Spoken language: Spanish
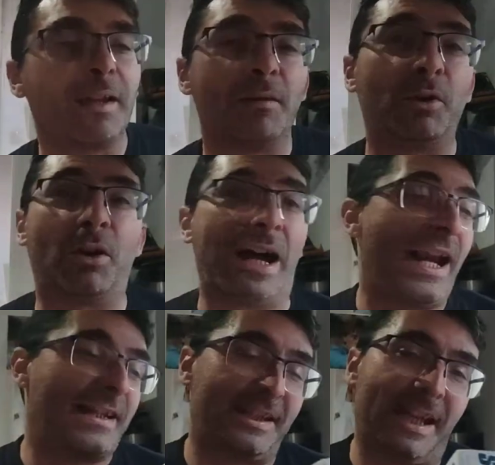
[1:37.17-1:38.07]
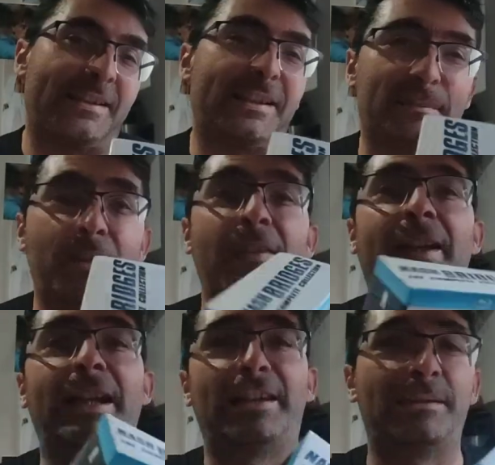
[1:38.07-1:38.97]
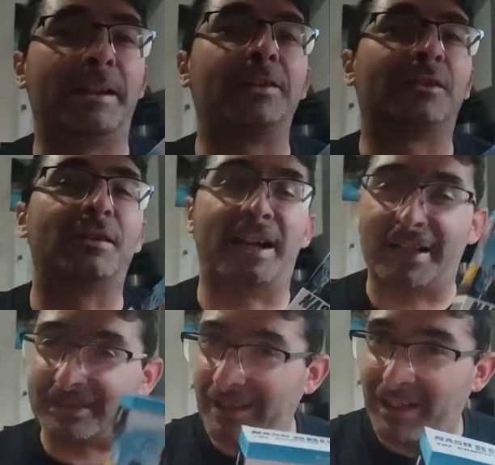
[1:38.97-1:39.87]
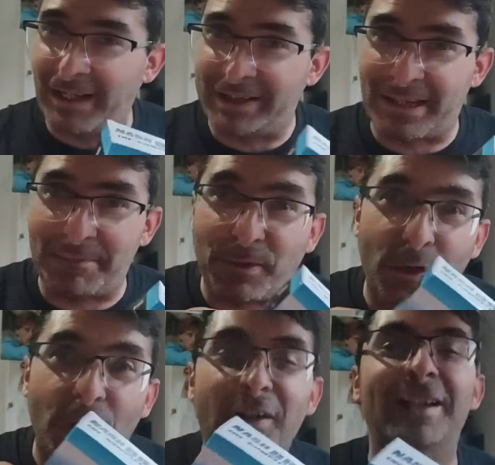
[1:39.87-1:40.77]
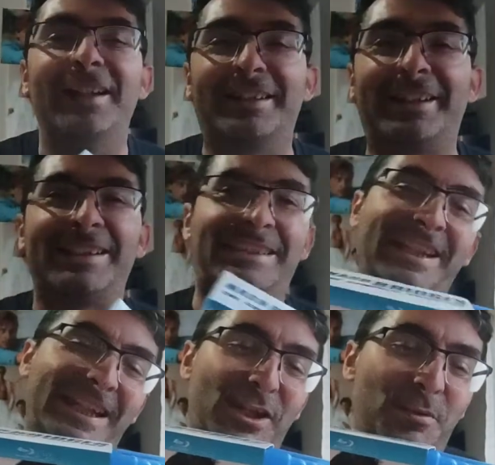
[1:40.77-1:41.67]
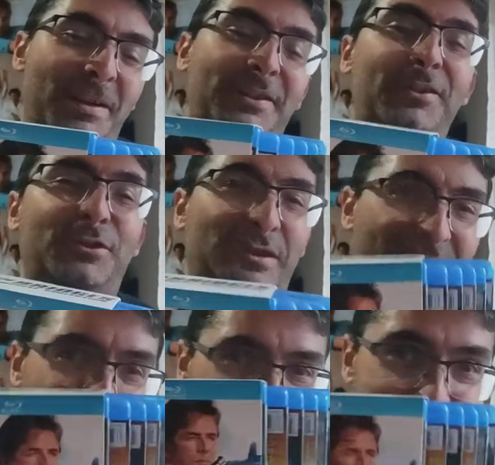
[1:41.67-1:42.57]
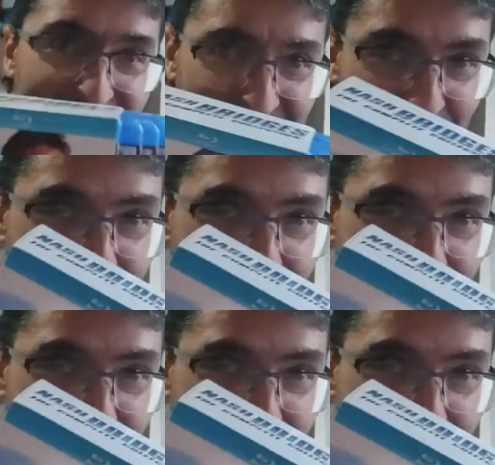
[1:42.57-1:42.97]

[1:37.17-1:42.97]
Bueno, ahora sí, ya sí, después de dar agradecimiento a este, a este amigo que quiere estar de anonimato, tú sabes que estás ahí, estás